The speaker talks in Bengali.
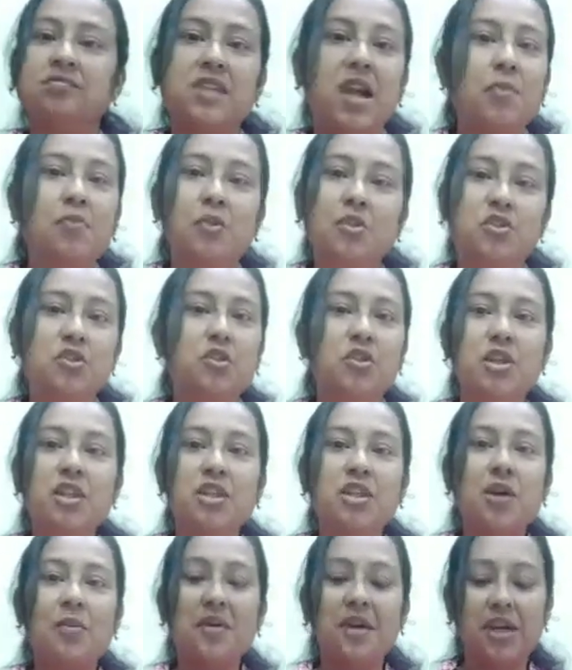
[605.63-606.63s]
তার প্রচন্ড
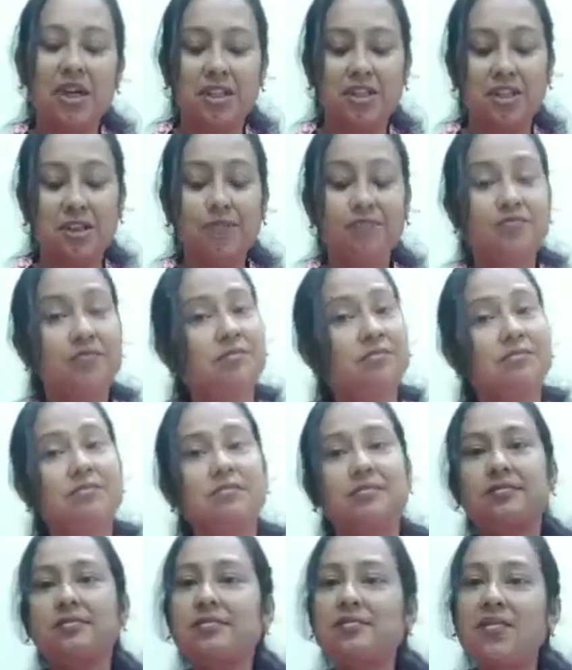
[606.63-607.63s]
খিদে পেয়ে গেছে
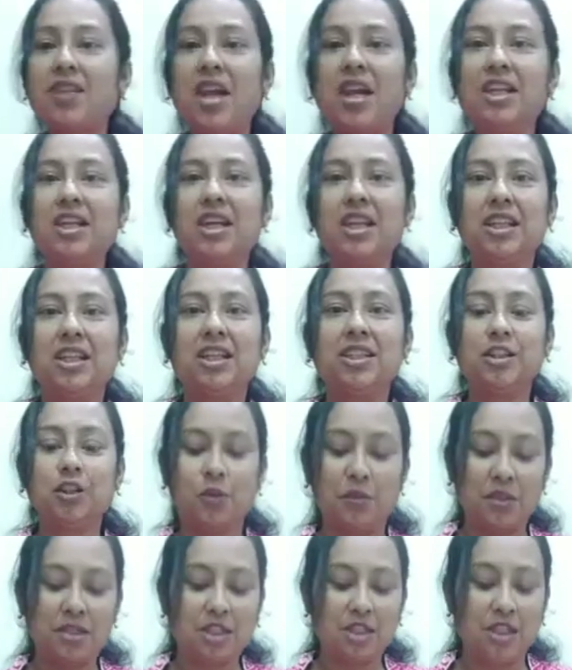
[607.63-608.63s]
খেতে খেতে
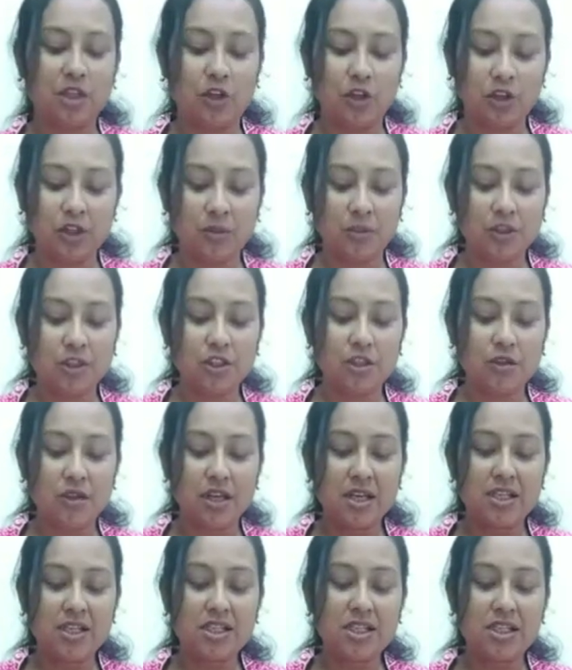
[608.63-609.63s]
তোমাদের সাথে কথা বলতে
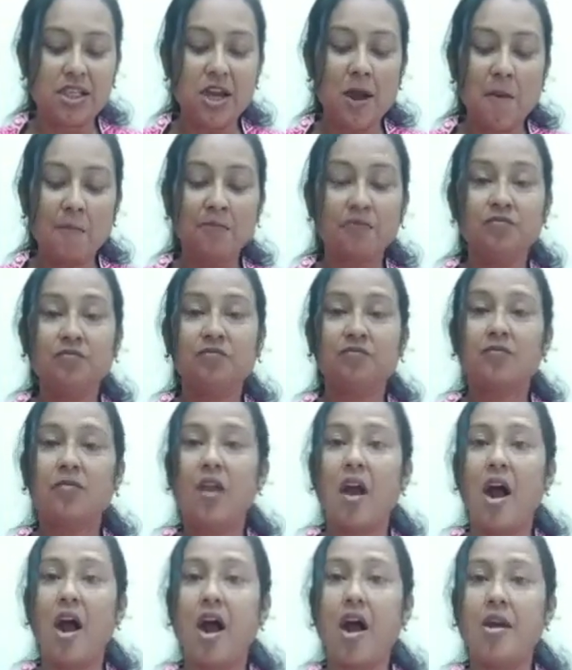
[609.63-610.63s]
চলে এসেছি
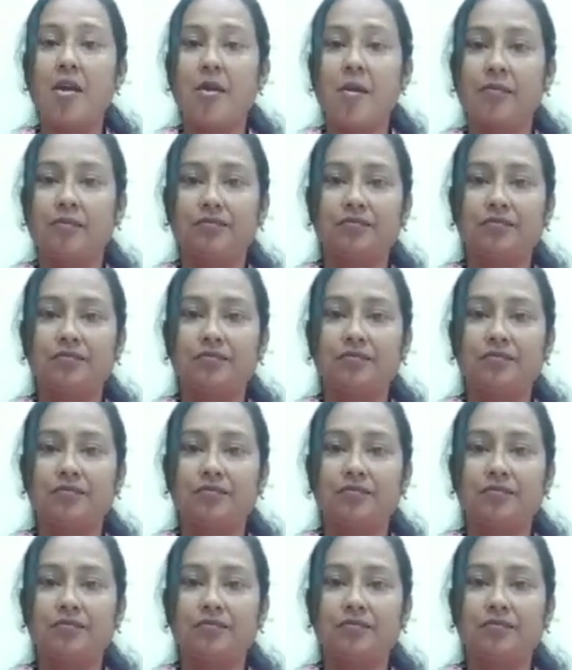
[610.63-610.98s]
আর